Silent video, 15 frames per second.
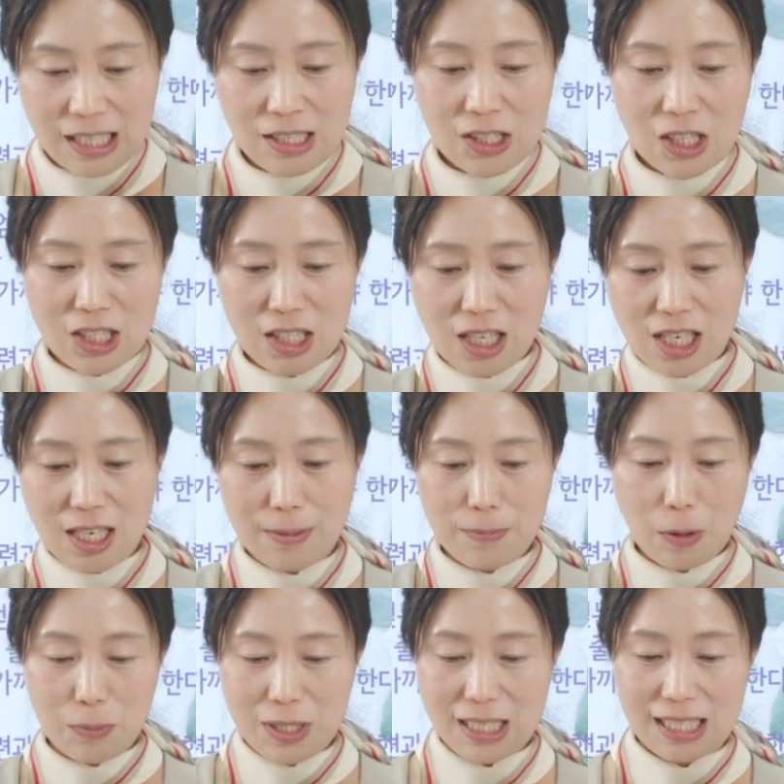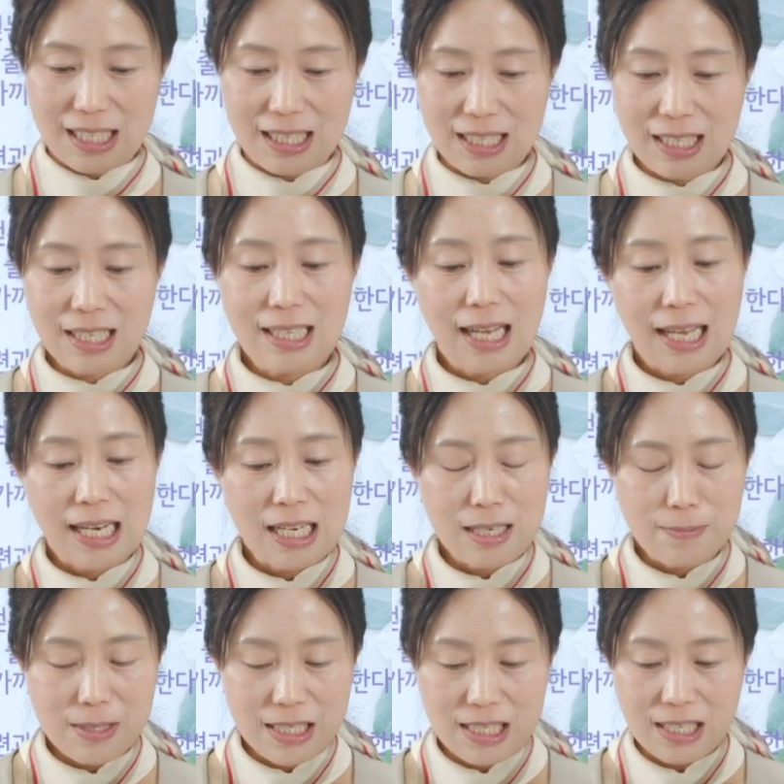흔들림 없이
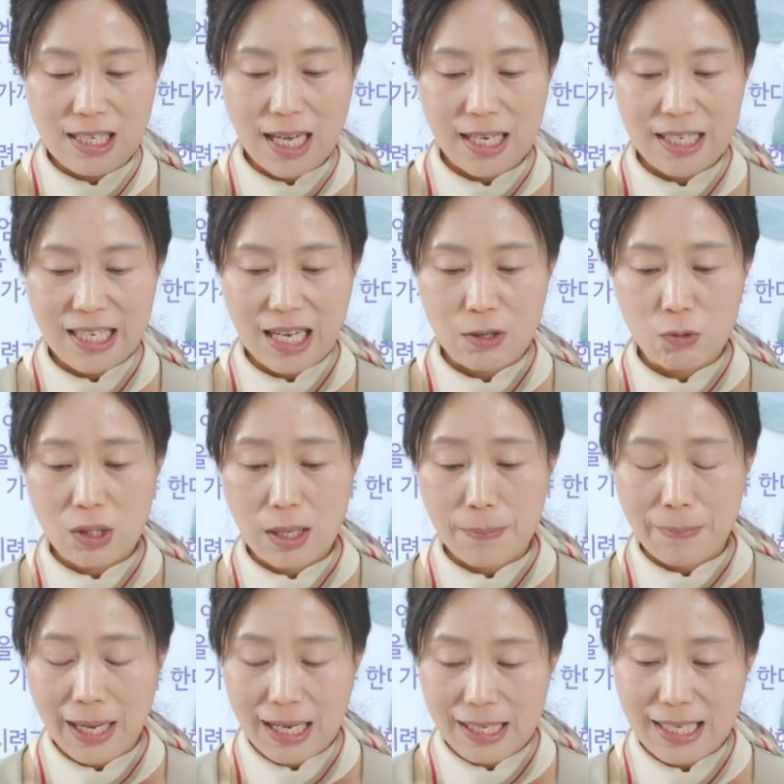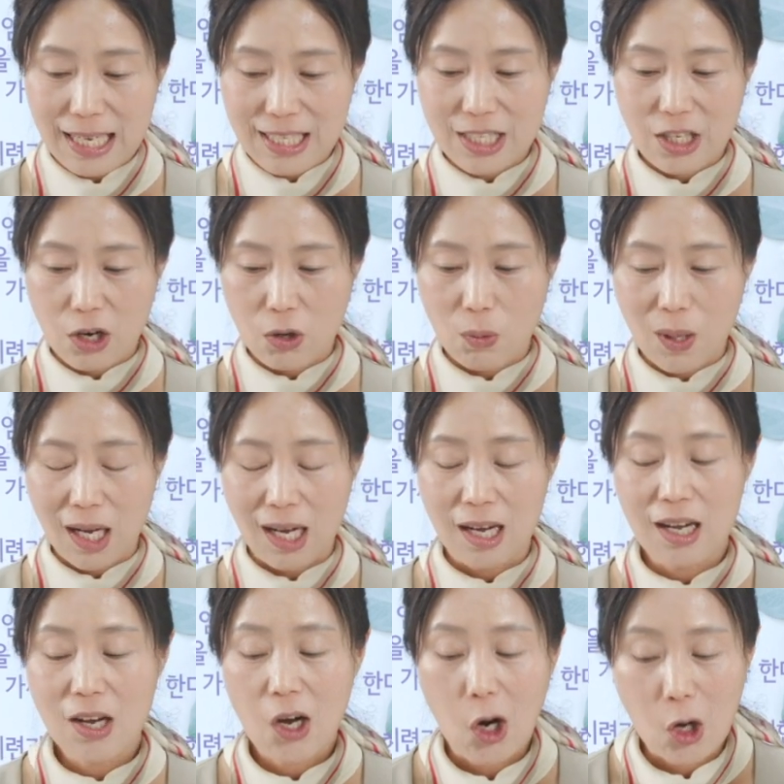하나님을 신뢰하는 가운데 매일의 시련과
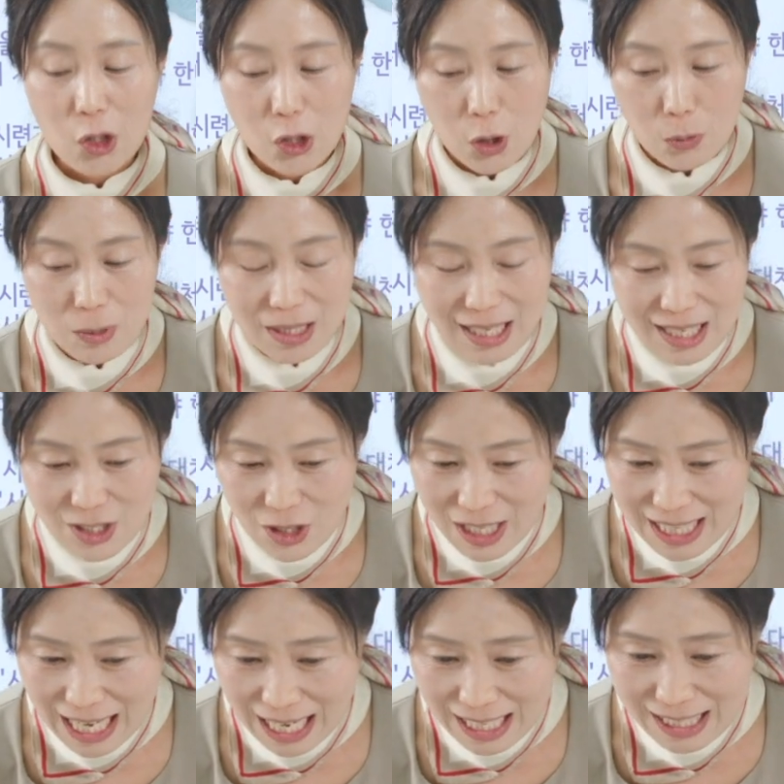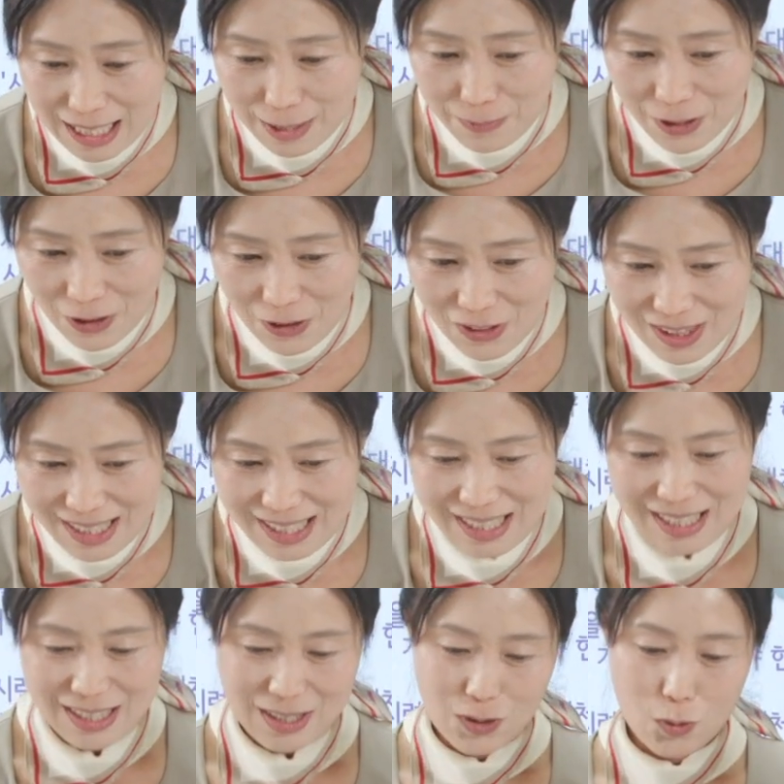어려움을 대처해 나간다면
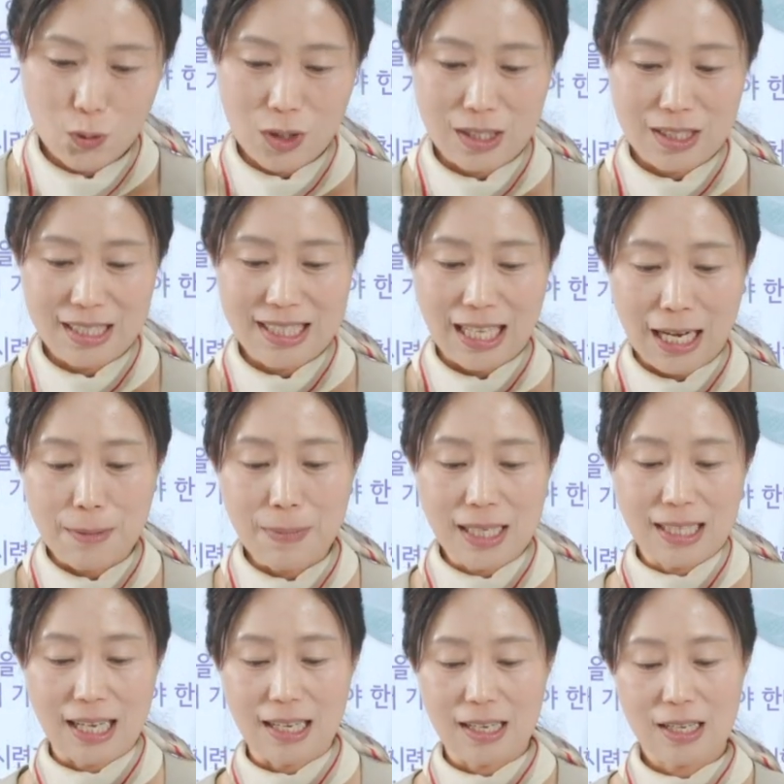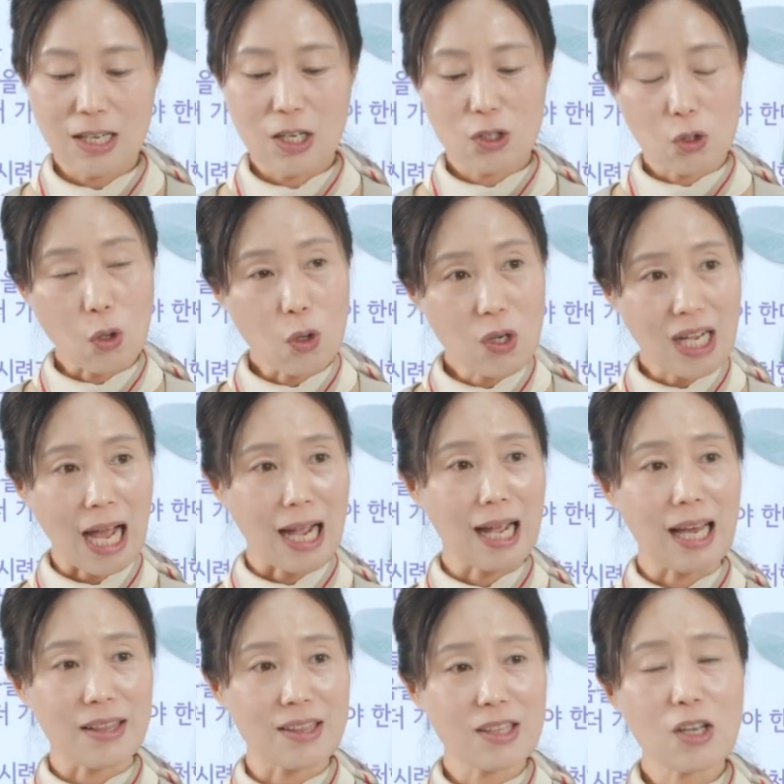우리는 날마다 더
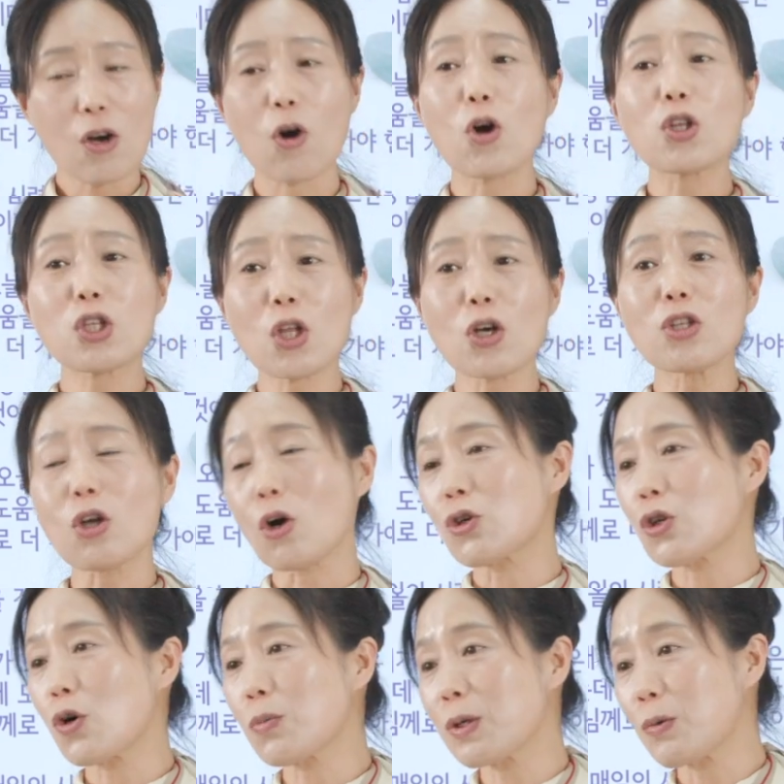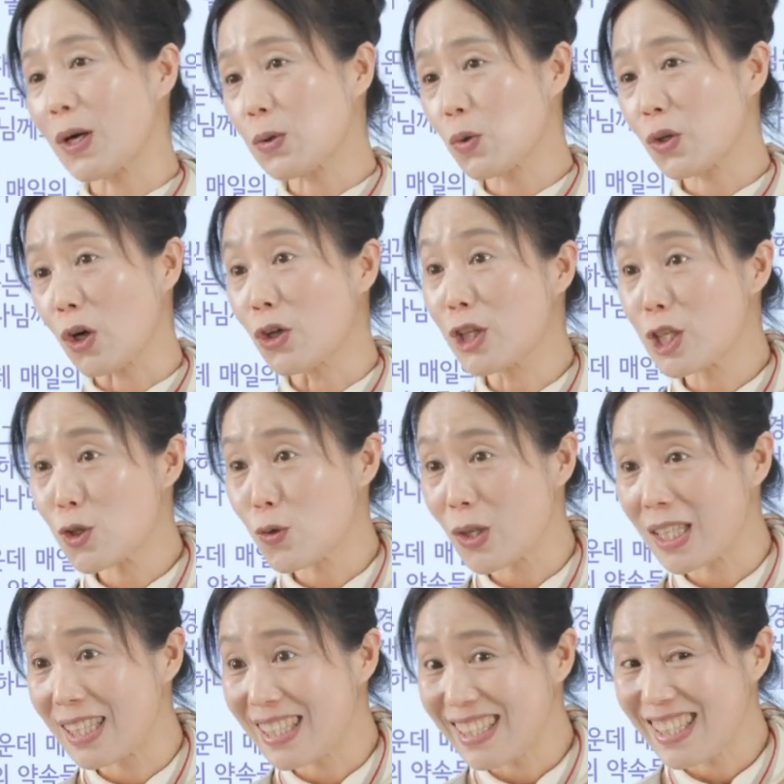강한, 어떤 어려움이 와도 견딜 수
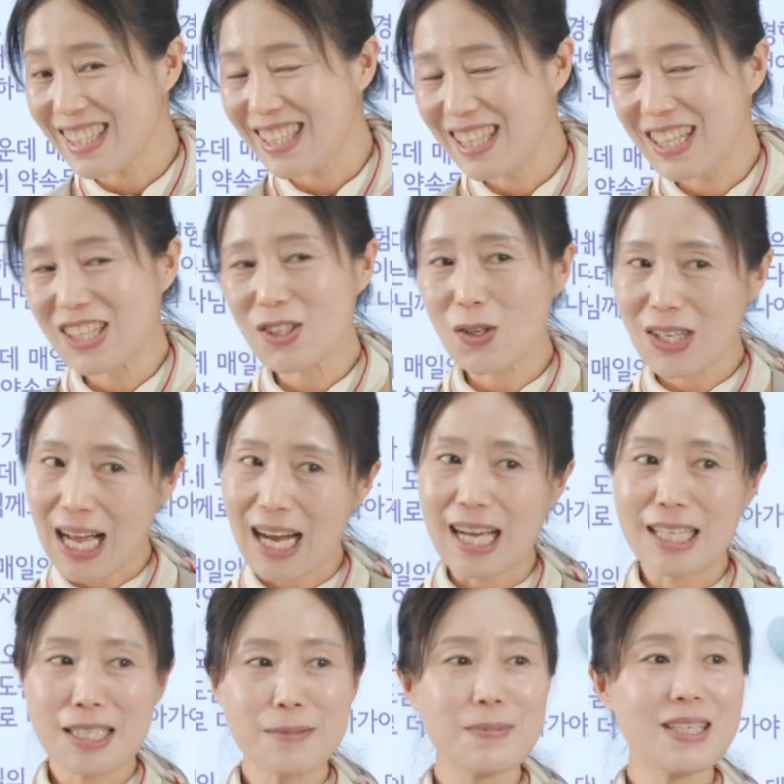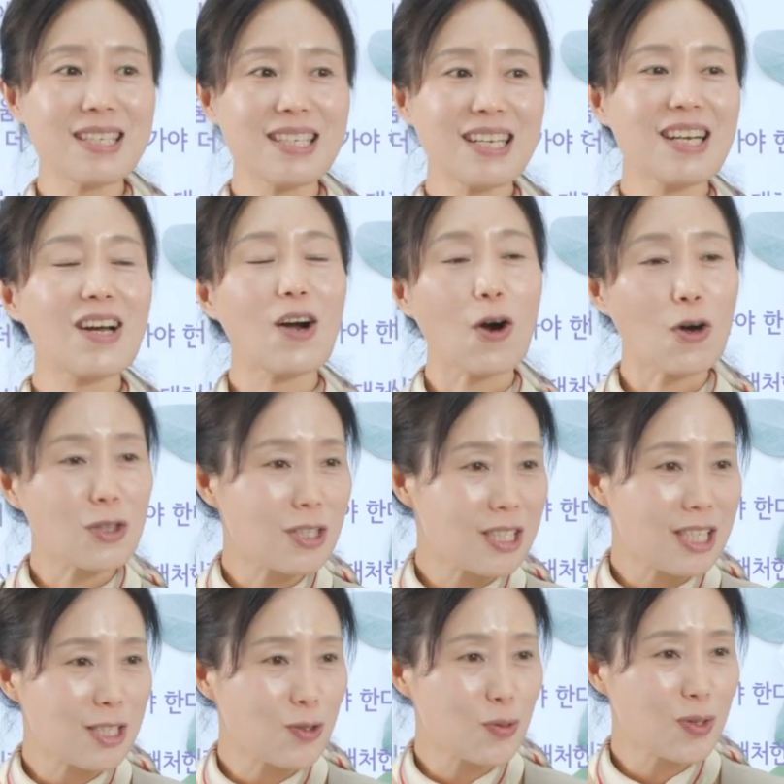있는 더 강한 힘을
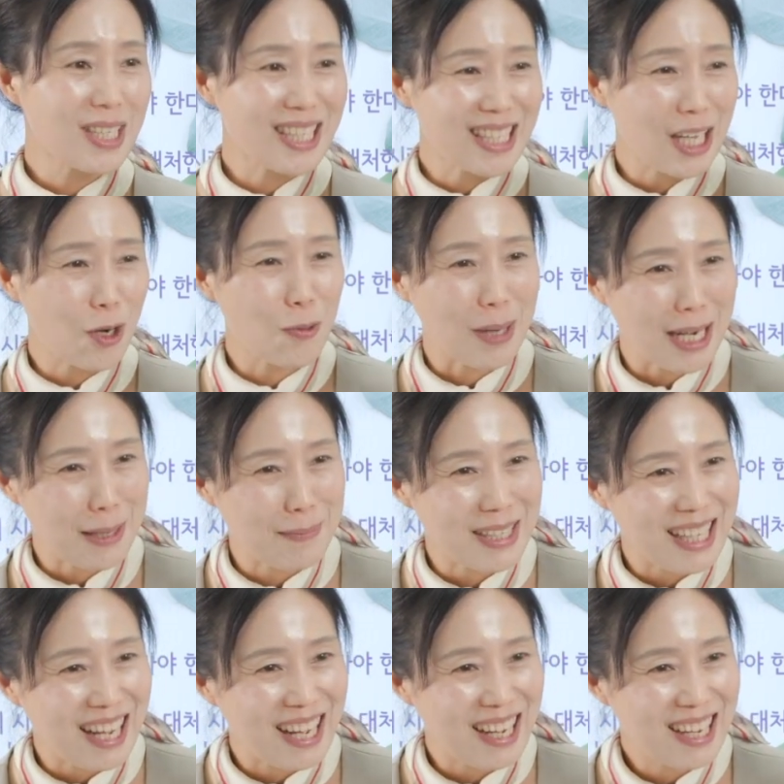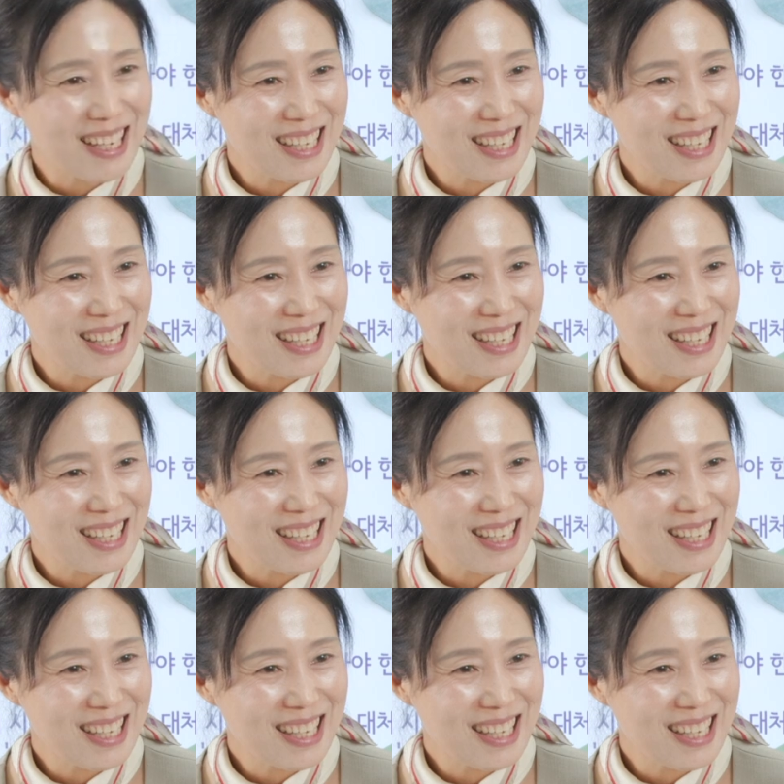얻으실 수 있다고 말합니다.